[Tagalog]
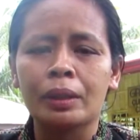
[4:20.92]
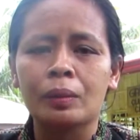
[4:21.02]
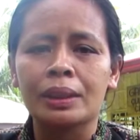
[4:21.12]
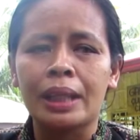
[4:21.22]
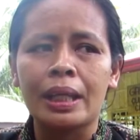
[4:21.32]

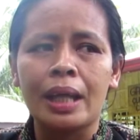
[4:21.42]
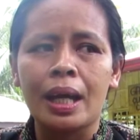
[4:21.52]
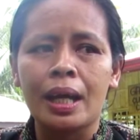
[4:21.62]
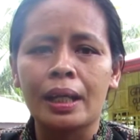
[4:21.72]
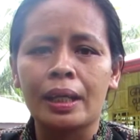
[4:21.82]
ko sa iya
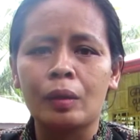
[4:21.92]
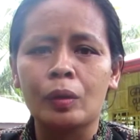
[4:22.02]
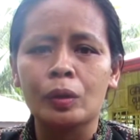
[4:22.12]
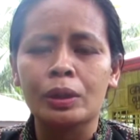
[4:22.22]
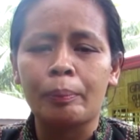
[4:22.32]
ha kay
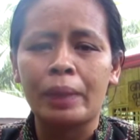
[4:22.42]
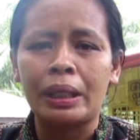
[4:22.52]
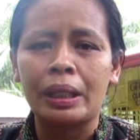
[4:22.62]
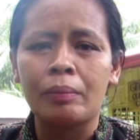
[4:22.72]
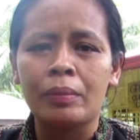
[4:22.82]
loyo sa
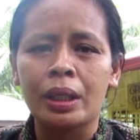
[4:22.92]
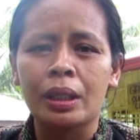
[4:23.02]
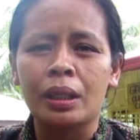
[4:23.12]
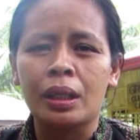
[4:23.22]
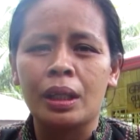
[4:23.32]
pandemic.
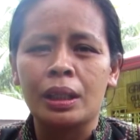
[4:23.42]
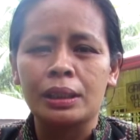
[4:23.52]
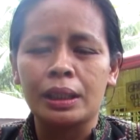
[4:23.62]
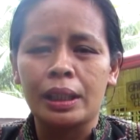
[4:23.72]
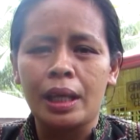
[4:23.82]

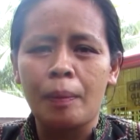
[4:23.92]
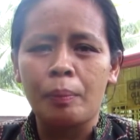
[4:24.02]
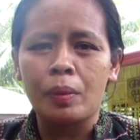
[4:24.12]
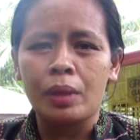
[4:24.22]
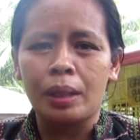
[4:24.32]
Sa
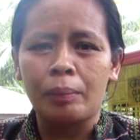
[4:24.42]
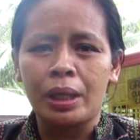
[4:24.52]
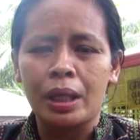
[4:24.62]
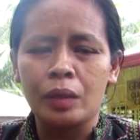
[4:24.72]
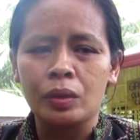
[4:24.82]
gihapon
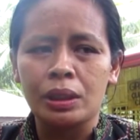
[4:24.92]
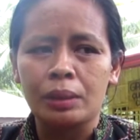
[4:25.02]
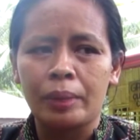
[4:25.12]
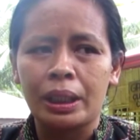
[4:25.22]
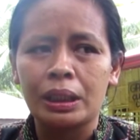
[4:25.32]
nagapadayon siya
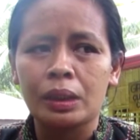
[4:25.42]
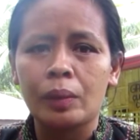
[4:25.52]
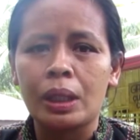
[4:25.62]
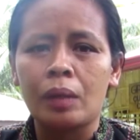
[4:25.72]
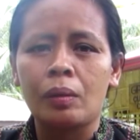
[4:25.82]
sa
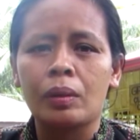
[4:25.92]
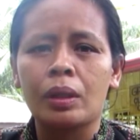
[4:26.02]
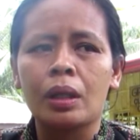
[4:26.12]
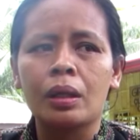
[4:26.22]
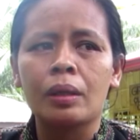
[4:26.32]
pag-eskwela og
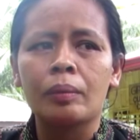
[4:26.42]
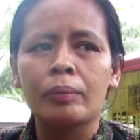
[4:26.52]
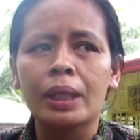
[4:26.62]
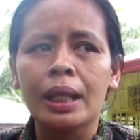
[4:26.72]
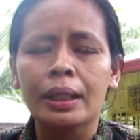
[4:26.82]
uh, ah,
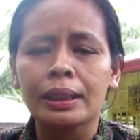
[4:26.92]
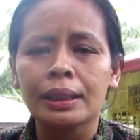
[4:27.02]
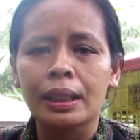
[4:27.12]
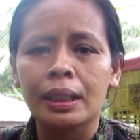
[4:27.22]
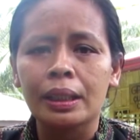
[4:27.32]
bilang
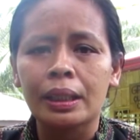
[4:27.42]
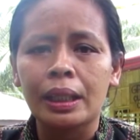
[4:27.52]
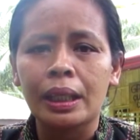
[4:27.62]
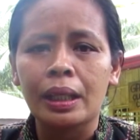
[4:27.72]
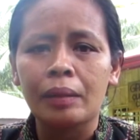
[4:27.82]
isa ka
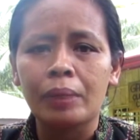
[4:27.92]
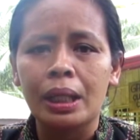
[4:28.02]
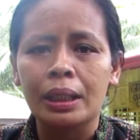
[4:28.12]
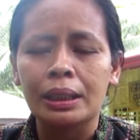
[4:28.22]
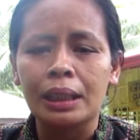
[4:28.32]
ginikanan
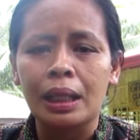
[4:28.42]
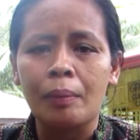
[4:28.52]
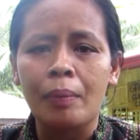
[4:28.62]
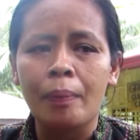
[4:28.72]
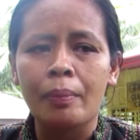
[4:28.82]
bilang isa ka
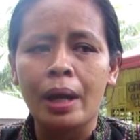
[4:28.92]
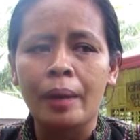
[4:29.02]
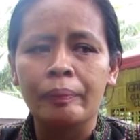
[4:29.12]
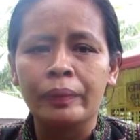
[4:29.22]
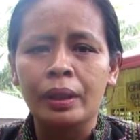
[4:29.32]
mama
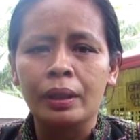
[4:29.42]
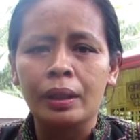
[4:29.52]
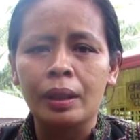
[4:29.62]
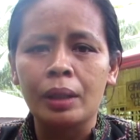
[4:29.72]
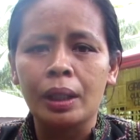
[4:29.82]

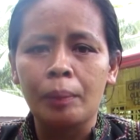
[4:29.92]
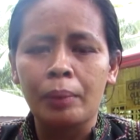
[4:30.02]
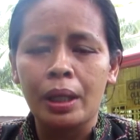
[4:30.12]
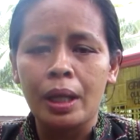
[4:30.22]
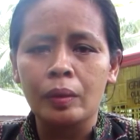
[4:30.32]
nga
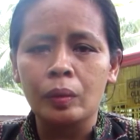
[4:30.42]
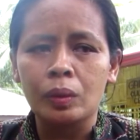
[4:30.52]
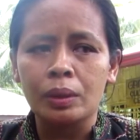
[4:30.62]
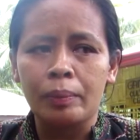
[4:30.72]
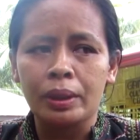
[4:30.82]
nagapadayon ko
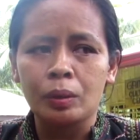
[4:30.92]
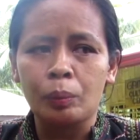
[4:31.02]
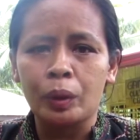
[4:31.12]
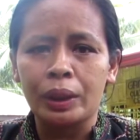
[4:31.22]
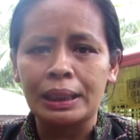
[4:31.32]
sa
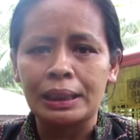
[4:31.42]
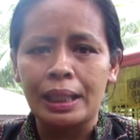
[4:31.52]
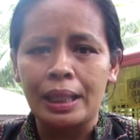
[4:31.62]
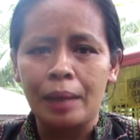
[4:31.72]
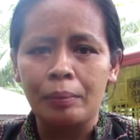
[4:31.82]
pagsuporta sa
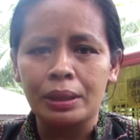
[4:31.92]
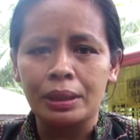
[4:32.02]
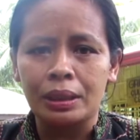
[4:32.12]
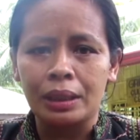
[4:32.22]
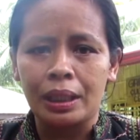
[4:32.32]
iha
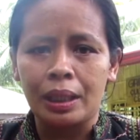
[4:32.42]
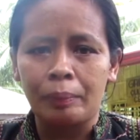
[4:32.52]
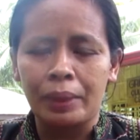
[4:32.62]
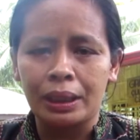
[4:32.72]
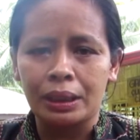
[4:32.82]
bisan sa iyang
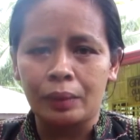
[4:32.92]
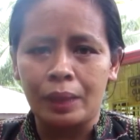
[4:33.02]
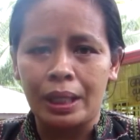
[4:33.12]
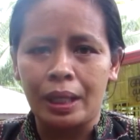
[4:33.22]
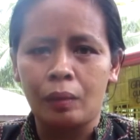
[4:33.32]

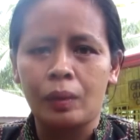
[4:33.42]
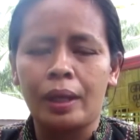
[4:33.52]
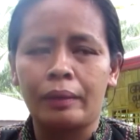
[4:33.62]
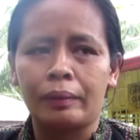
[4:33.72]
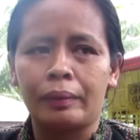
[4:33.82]
pag-eskwela ug
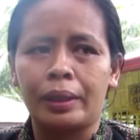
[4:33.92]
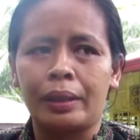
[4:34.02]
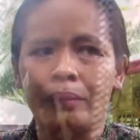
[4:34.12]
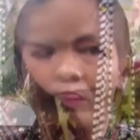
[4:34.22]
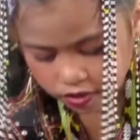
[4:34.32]
hantod
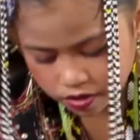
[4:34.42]
karon.